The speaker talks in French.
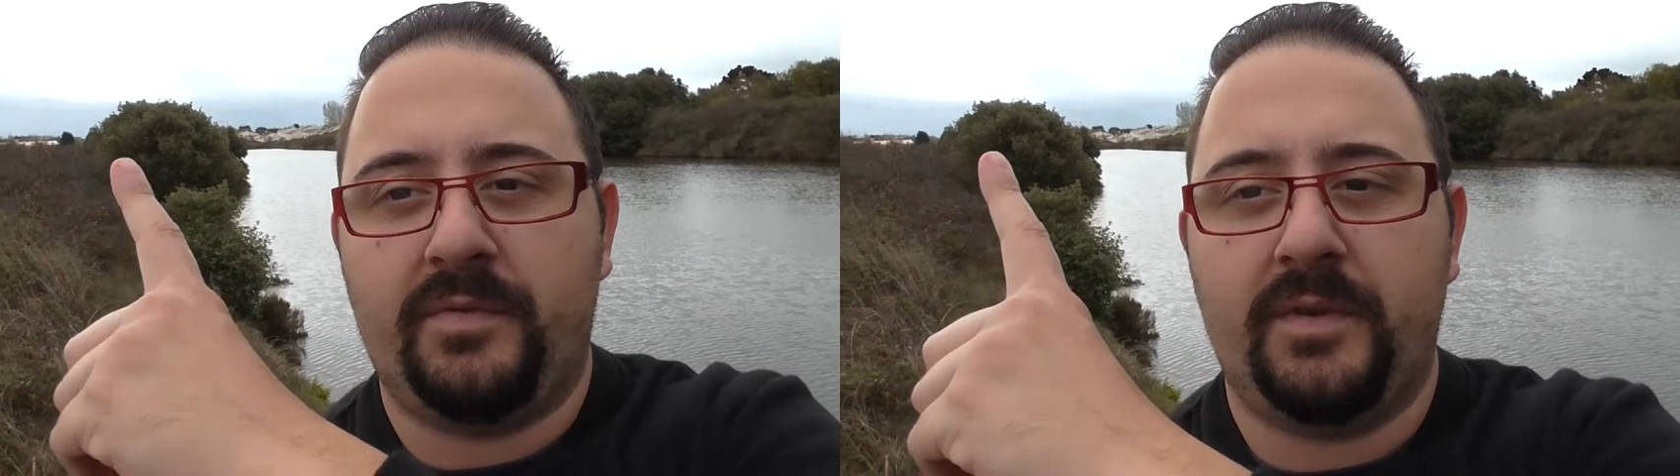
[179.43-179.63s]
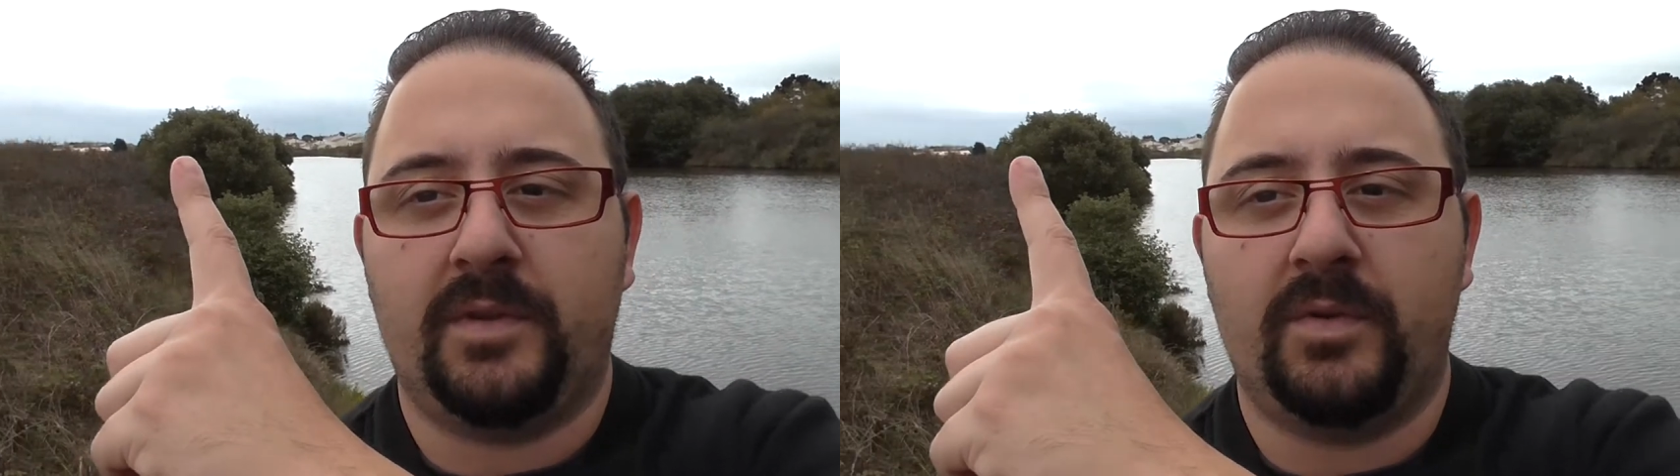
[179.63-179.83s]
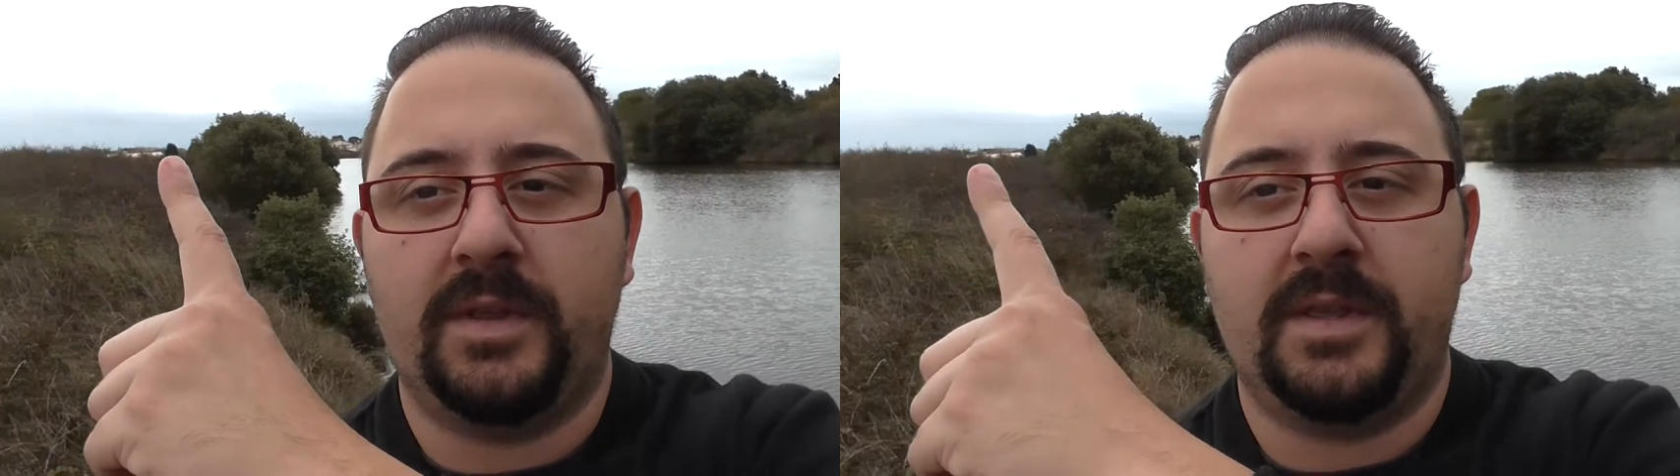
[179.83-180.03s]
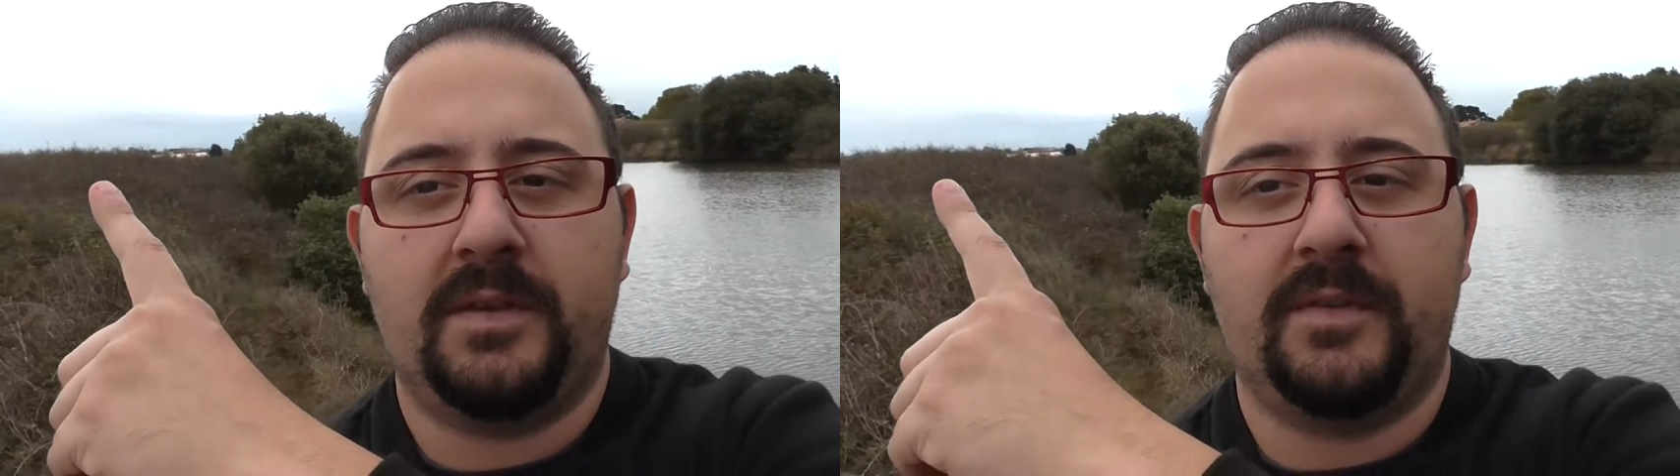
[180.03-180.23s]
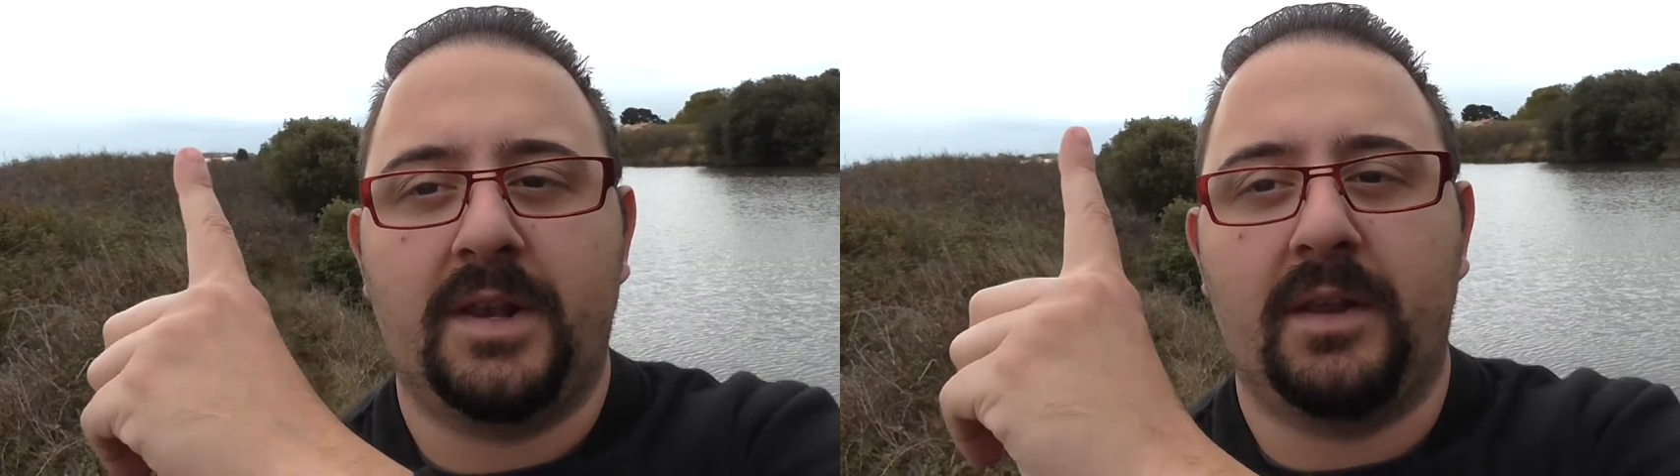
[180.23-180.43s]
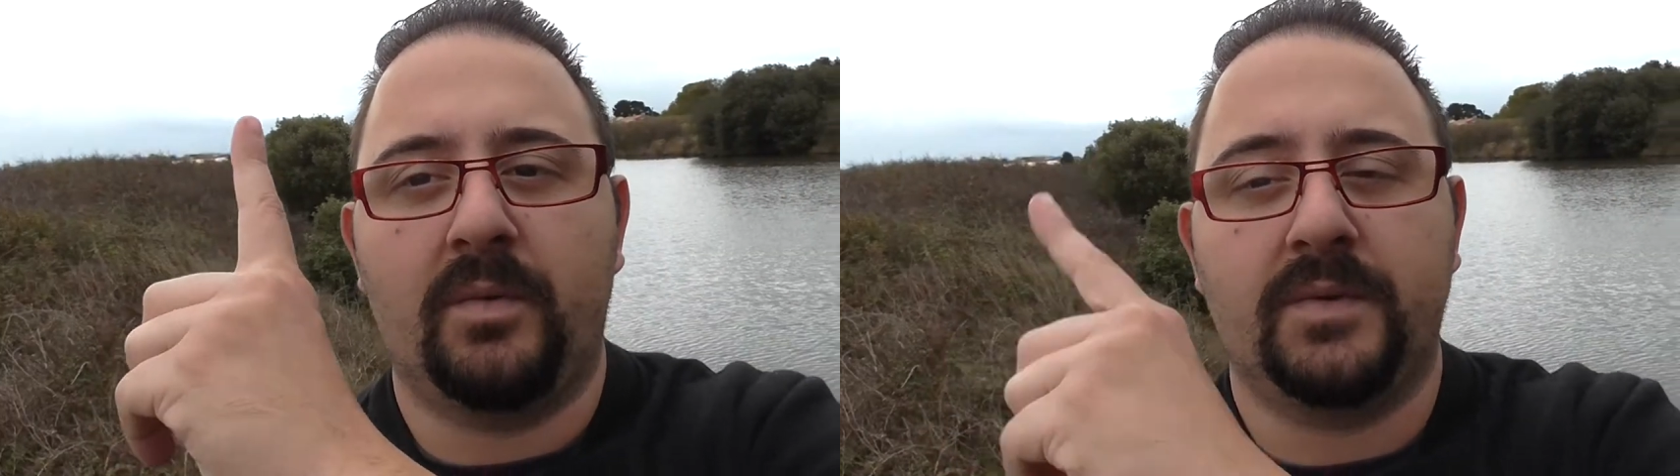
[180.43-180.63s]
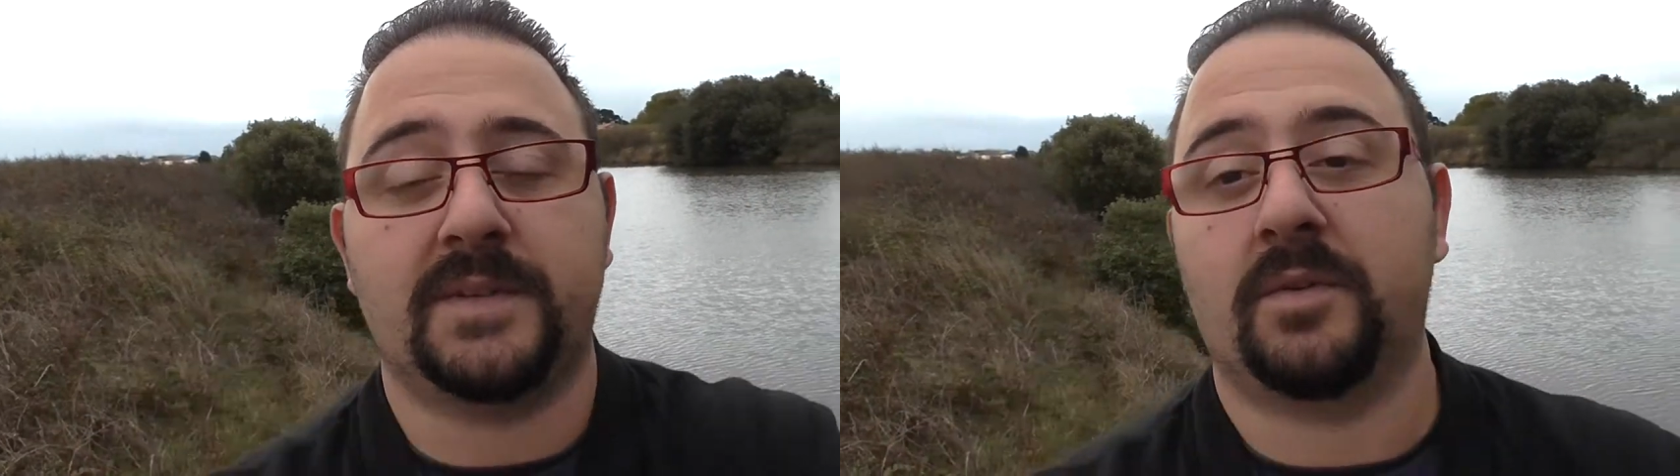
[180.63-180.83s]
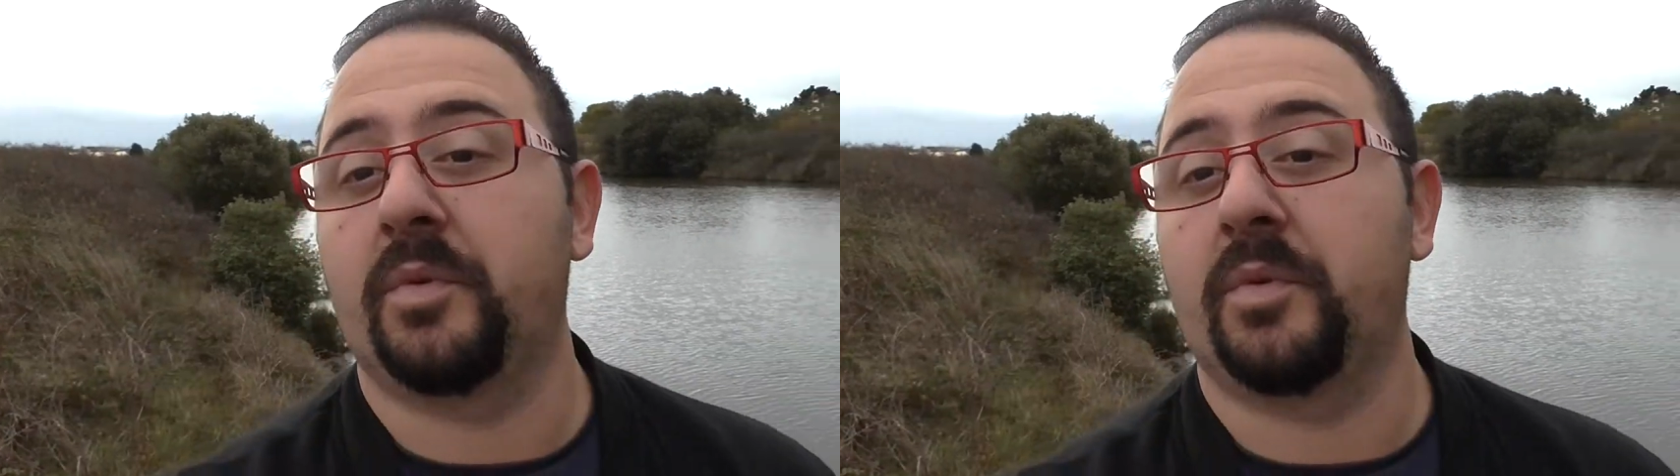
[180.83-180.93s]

en fait relié avec les ronces,